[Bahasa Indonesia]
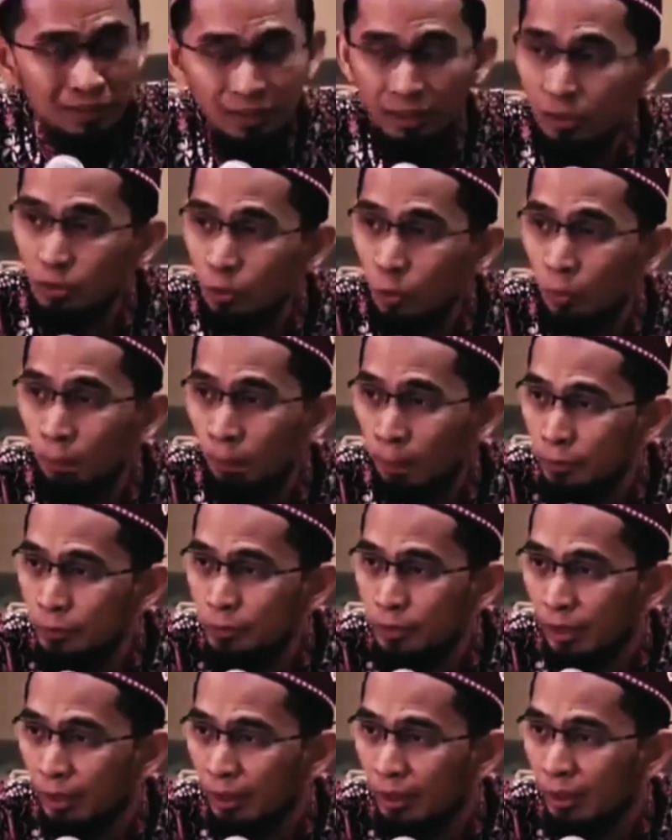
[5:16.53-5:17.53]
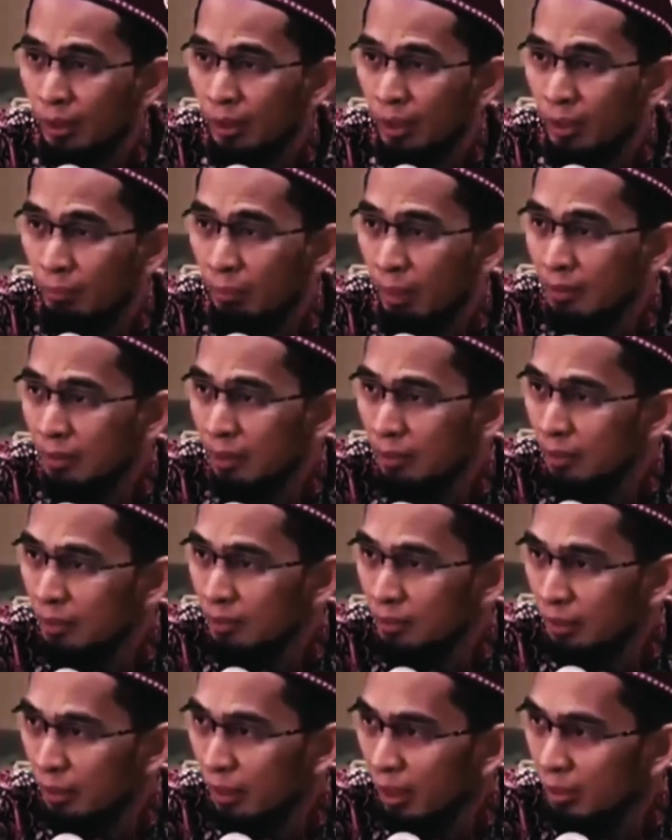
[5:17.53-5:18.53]
masa yang cukup panjang. Matanya
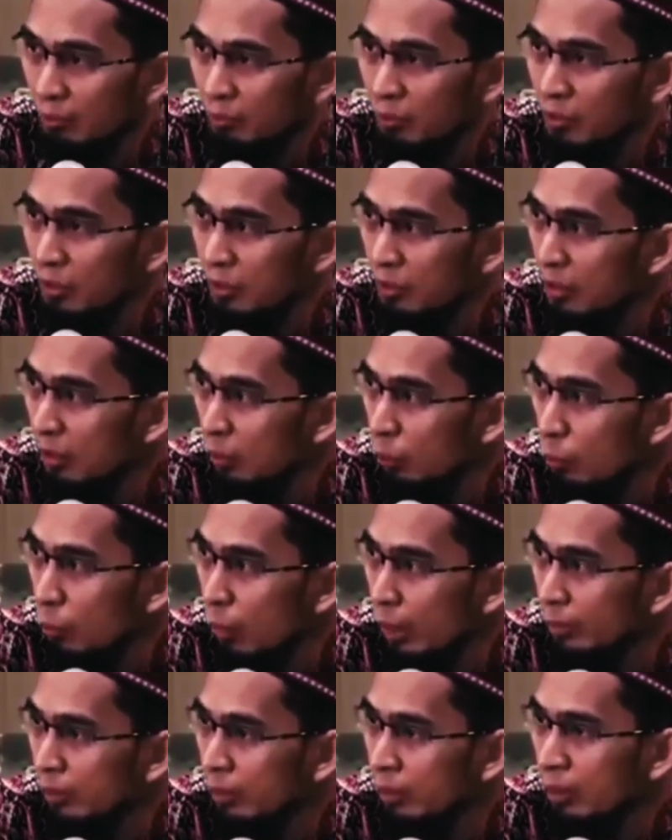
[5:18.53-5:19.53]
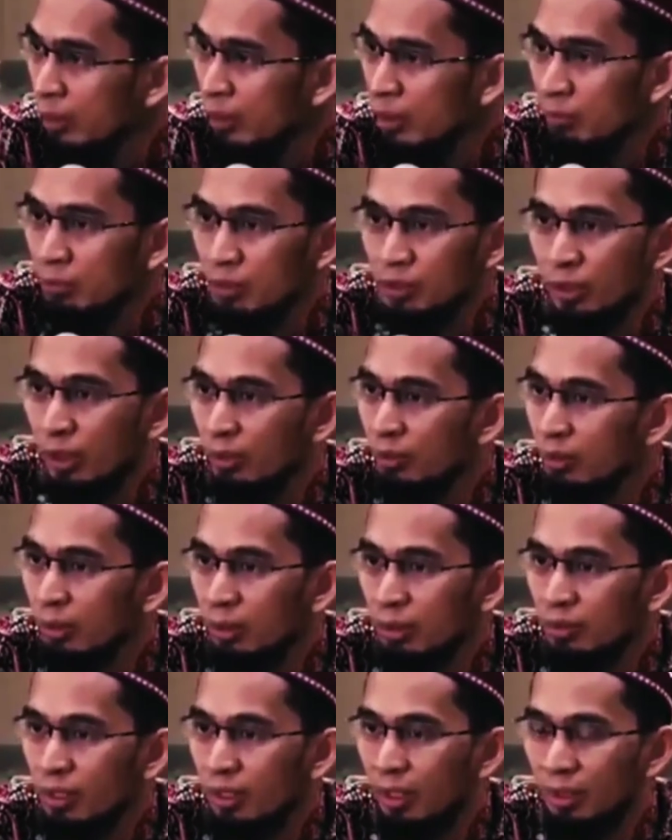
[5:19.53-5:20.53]
sehat, fisiknya kuat. Masya
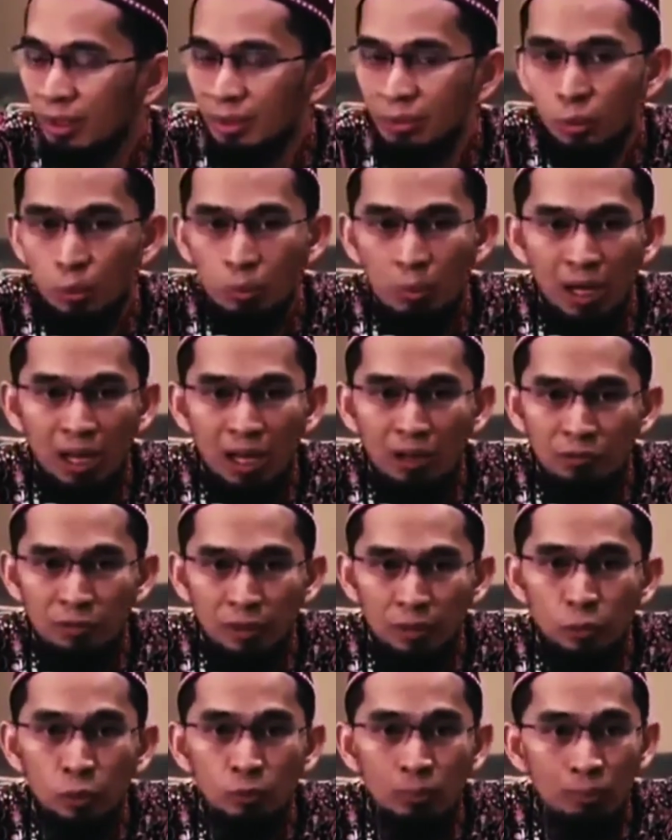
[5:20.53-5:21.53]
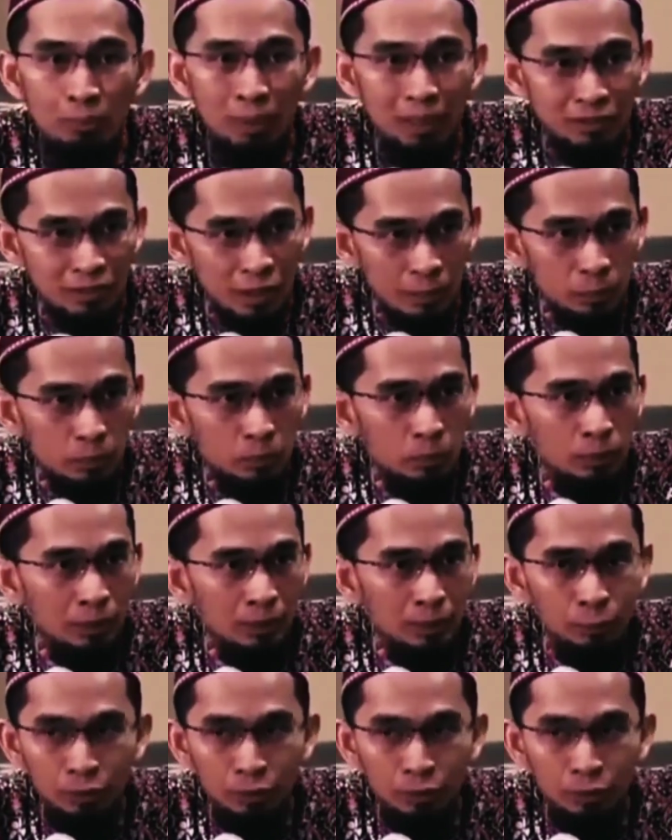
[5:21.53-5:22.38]
Allah, jangankan untuk menghafal, untuk membaca pun belum